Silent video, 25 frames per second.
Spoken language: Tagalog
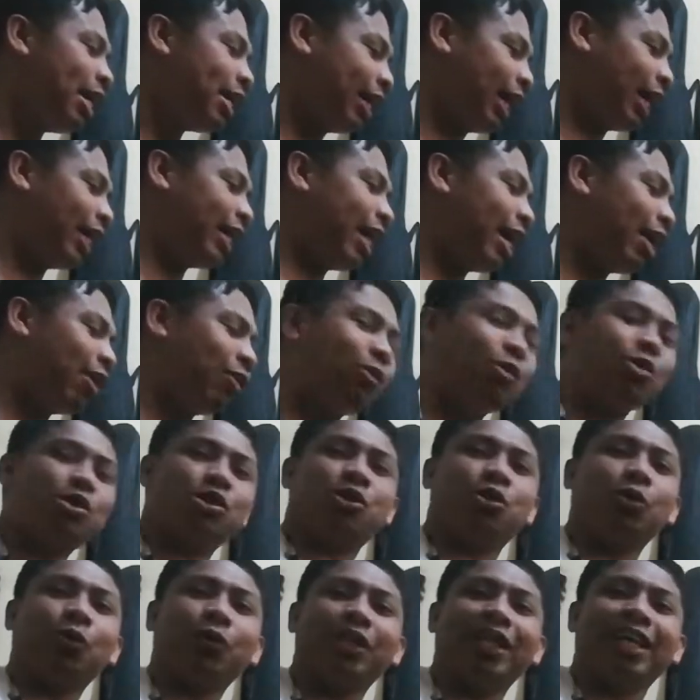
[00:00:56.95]
Kay ang
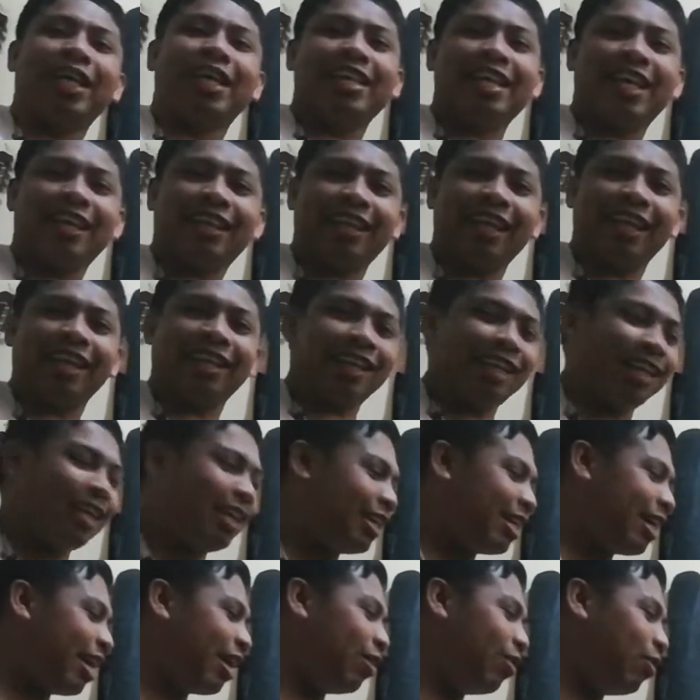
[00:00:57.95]
gusto niya
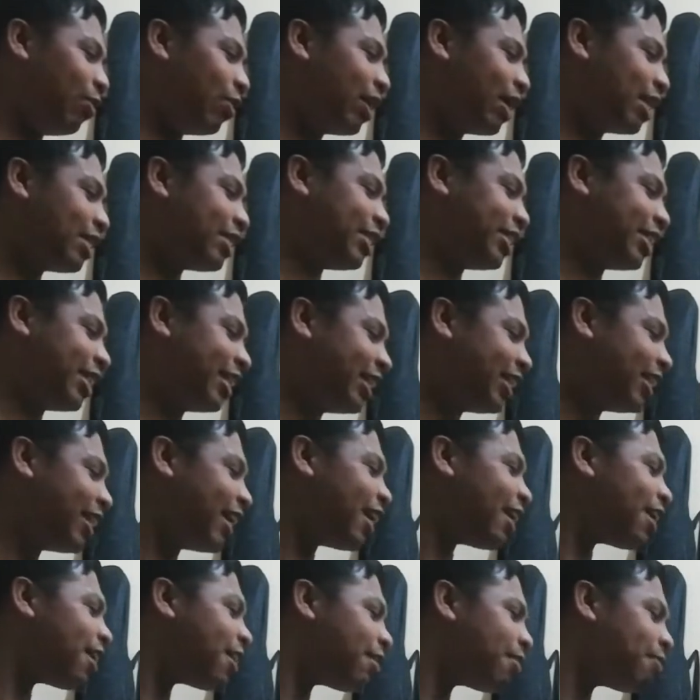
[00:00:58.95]
takiya o
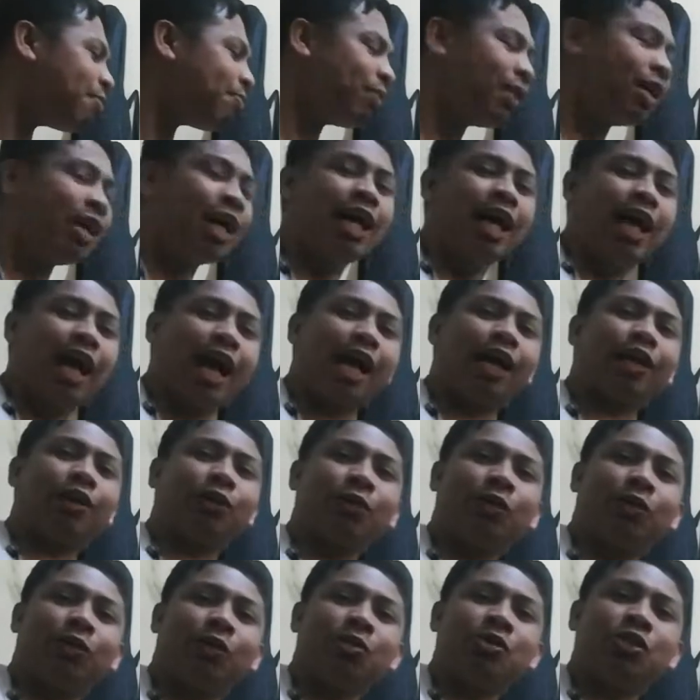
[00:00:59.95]
hasinda
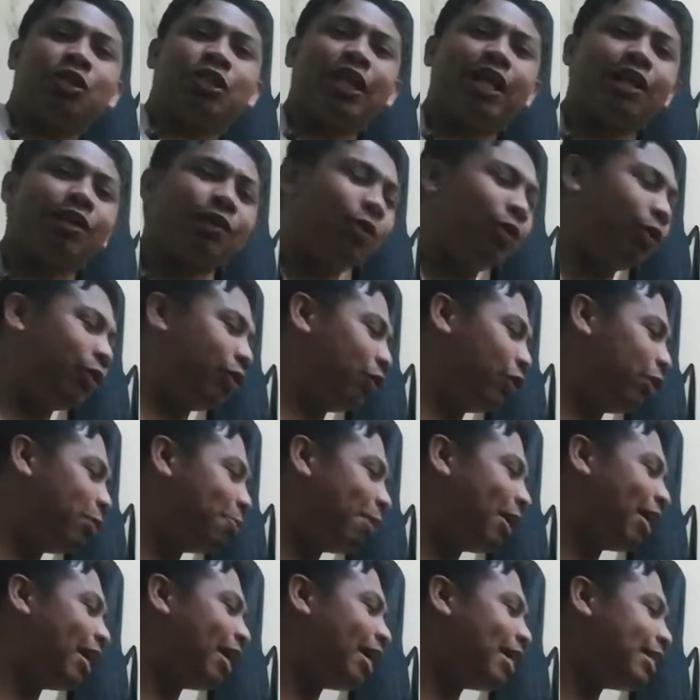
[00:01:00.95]
Aron kung siya kuno'y
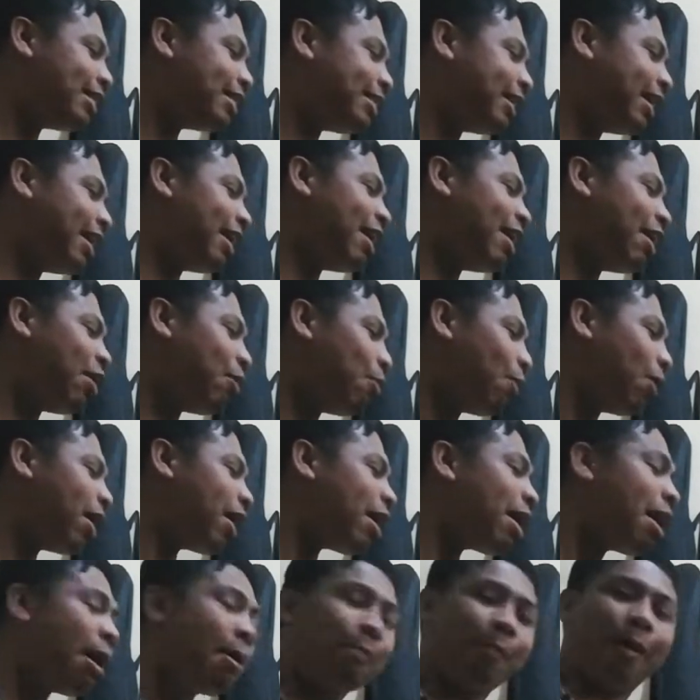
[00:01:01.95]

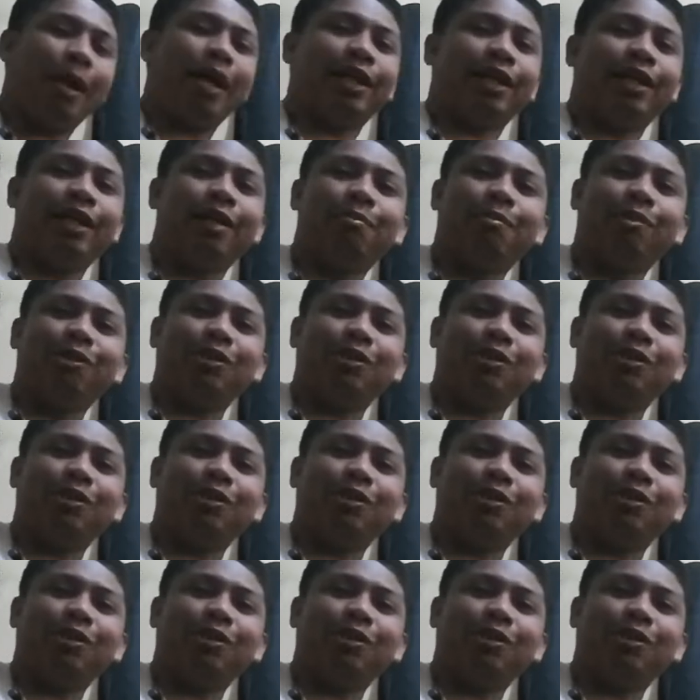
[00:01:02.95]
maasawa Mahimo